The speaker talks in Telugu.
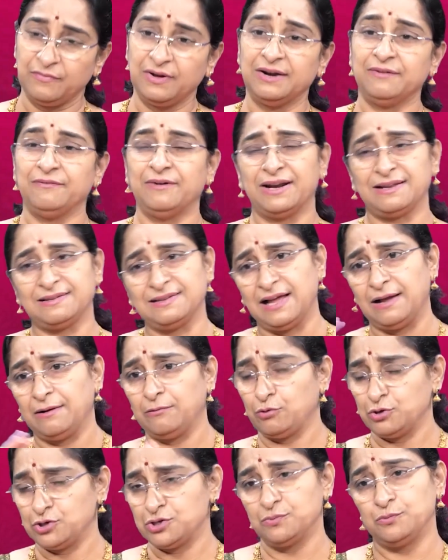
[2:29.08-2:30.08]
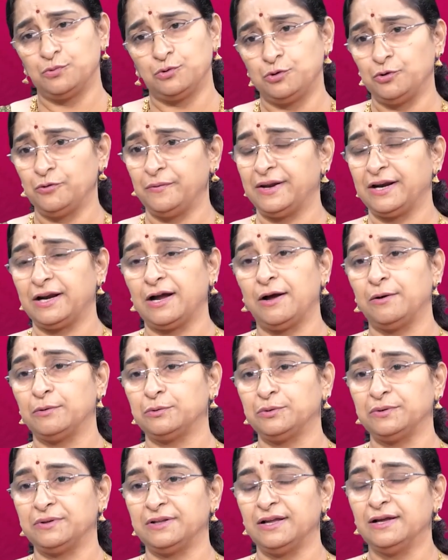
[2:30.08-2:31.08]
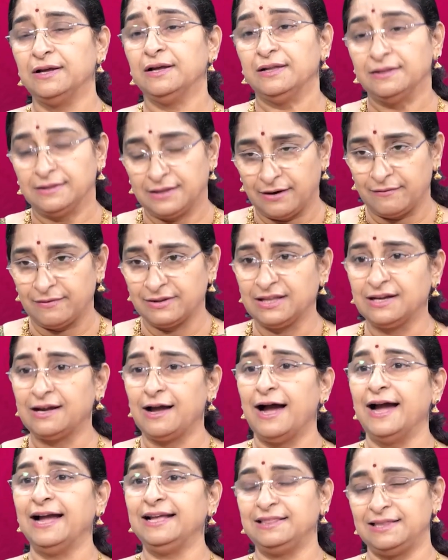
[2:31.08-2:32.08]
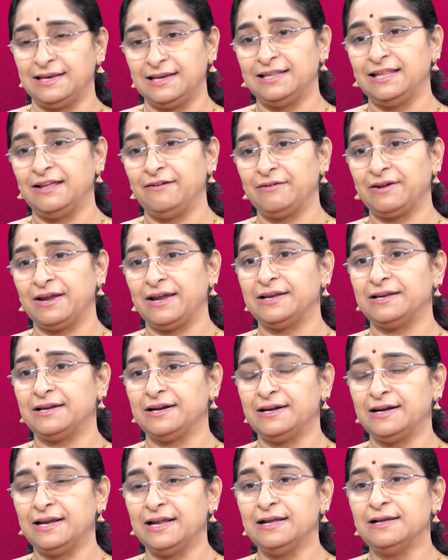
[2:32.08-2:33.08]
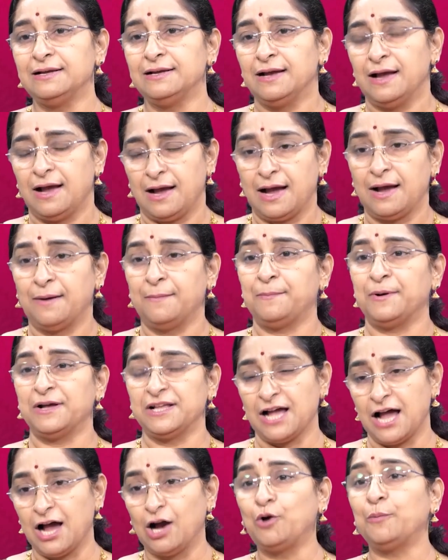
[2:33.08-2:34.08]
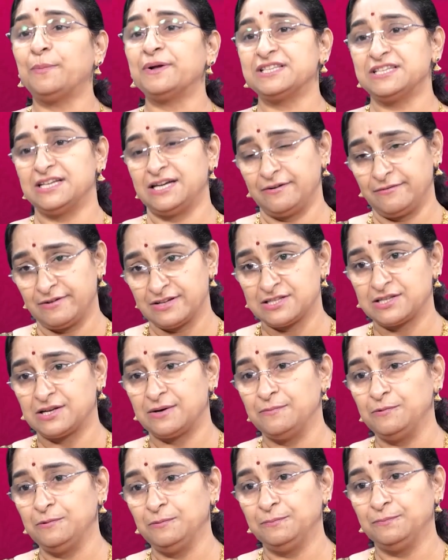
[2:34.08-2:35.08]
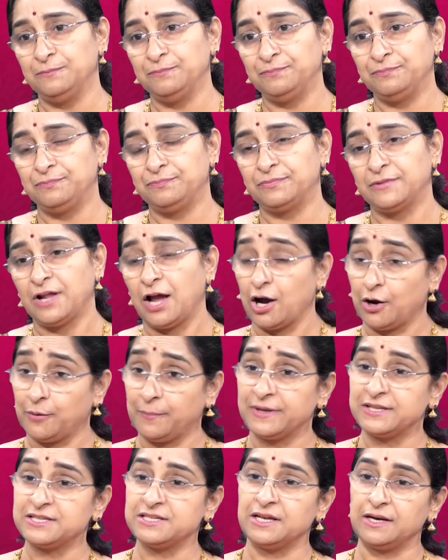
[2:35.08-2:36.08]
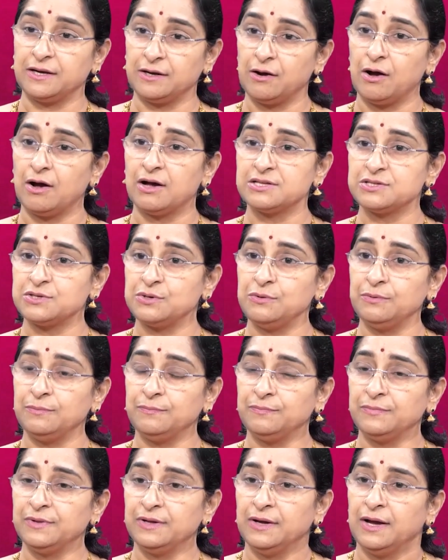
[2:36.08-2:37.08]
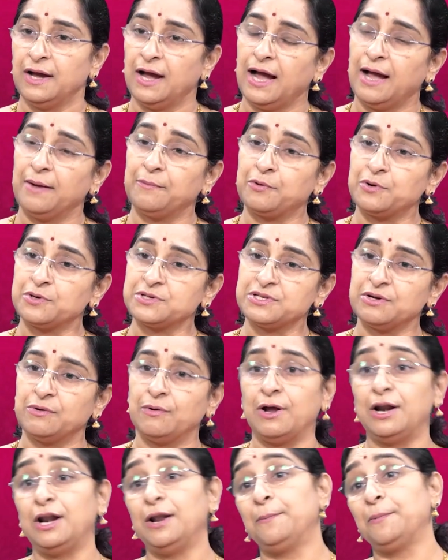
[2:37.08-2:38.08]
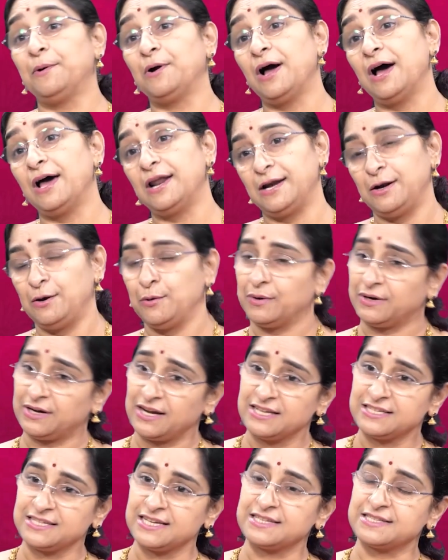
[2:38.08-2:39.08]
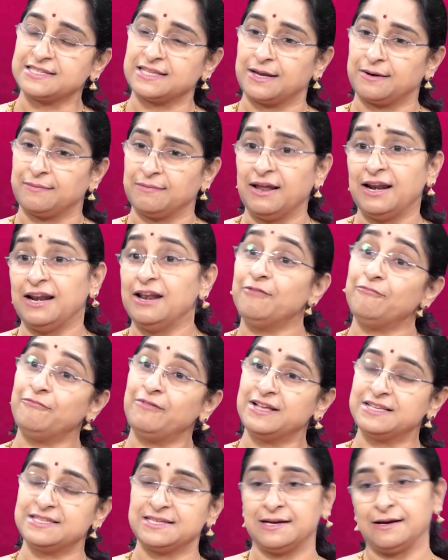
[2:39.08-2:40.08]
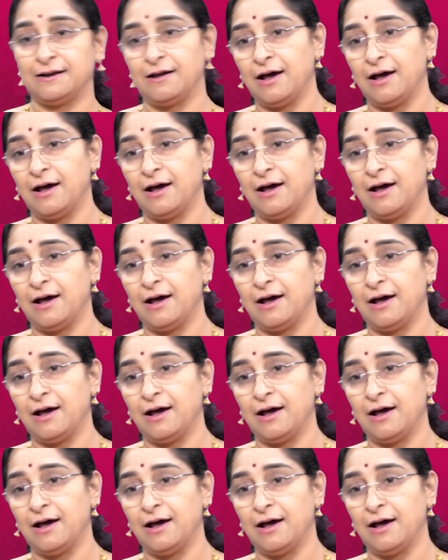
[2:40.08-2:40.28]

మన వరస కొంచెం ముందు వెనక అవుతుంది తర్వాత గాయత్రి దేవికి ఏంటంటే ఆ ఆకుపచ్చటి వస్త్రము ఆకుపచ్చని గాజులు ఆమె కోసం అల్లపు గారెలు అట్లా చేస్తారు అల్లం వేసిన